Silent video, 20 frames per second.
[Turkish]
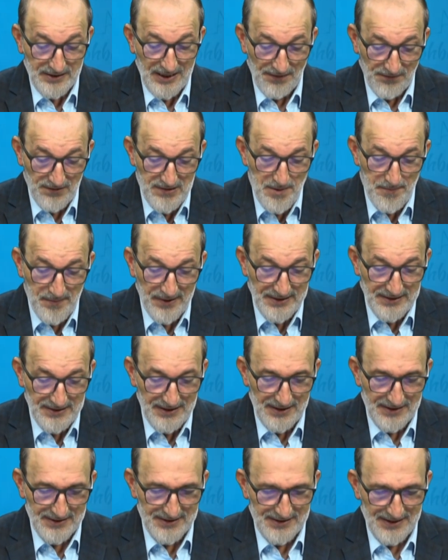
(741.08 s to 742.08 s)
Devamen
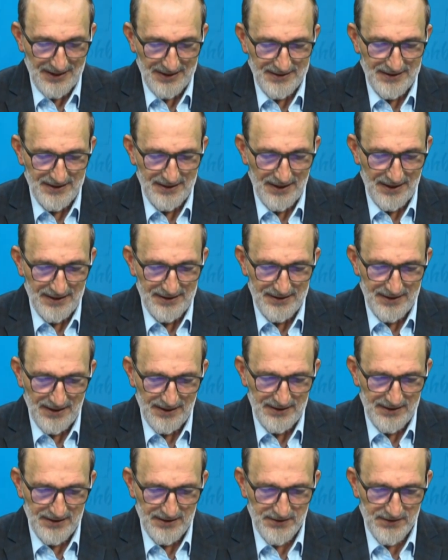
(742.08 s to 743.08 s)
Hazreti Ali
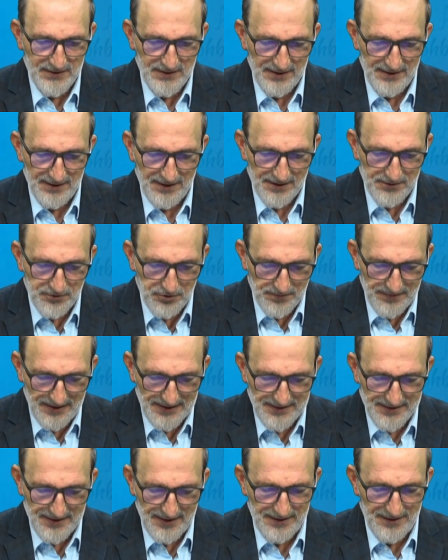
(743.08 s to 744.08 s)
Aleyhisselatu
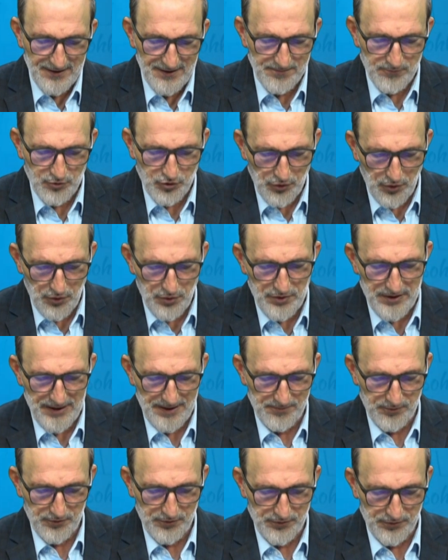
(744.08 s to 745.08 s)
Vesselam
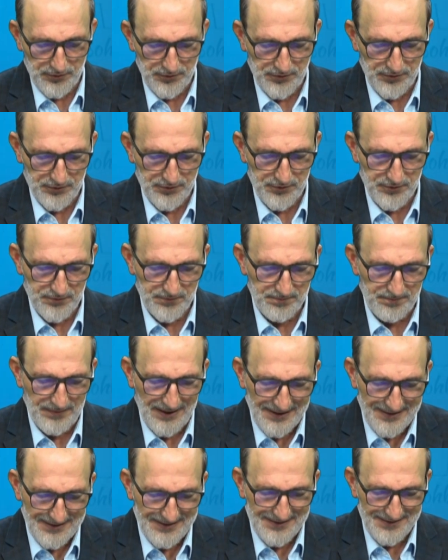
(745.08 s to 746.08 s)
şöyle buyurur.
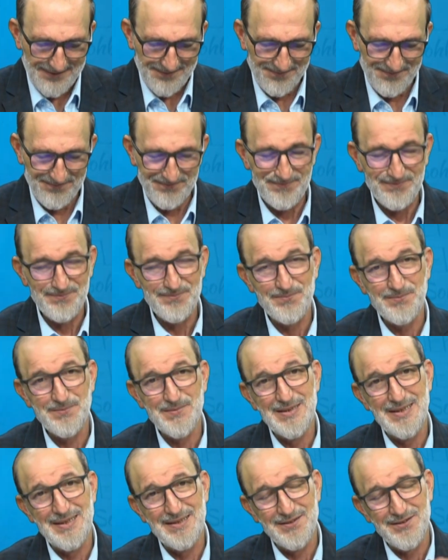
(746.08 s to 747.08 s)
Bakın
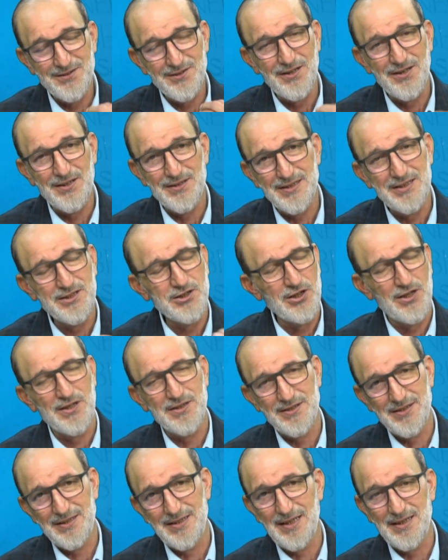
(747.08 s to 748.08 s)
insani
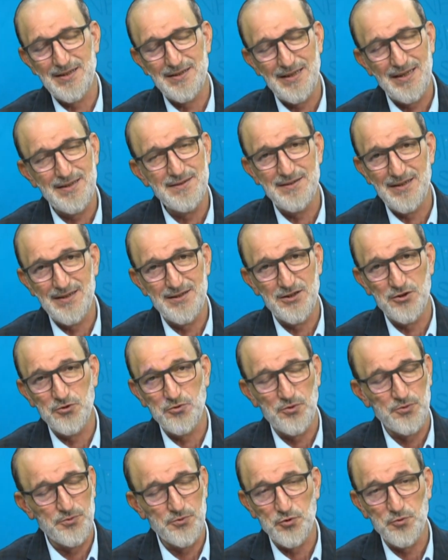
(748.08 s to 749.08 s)
şahsiyetten dedik
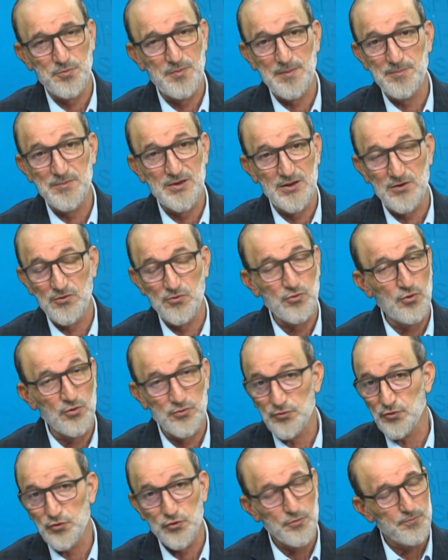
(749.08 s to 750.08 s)
konuşmamızın
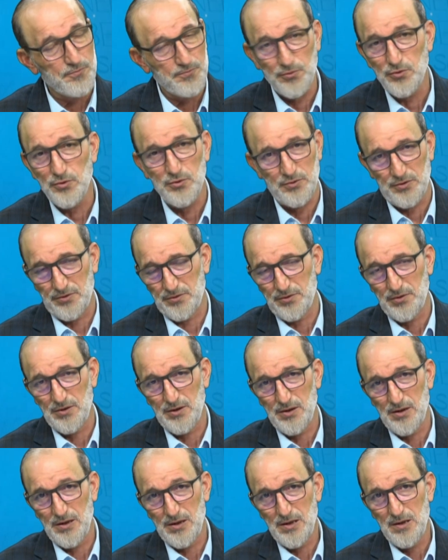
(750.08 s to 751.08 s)
konusu bu.
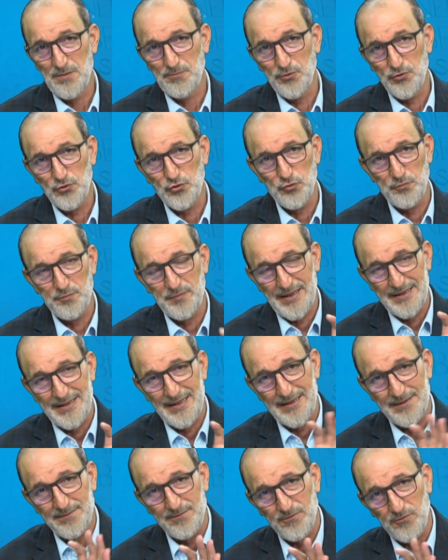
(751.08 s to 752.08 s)
Bu
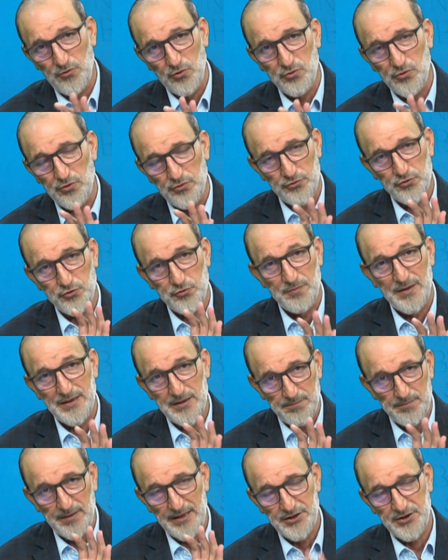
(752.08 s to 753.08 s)
cümleden o
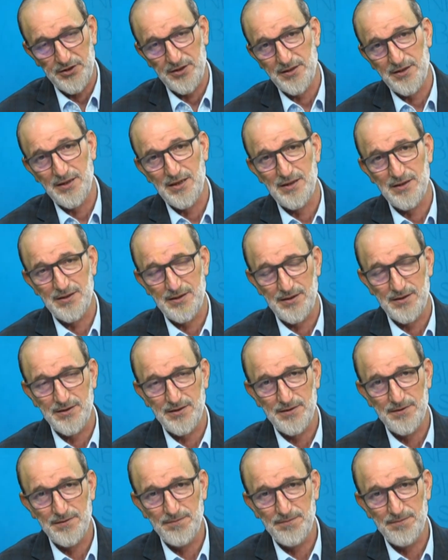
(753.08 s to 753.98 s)
konuşmanın başlığını aldık.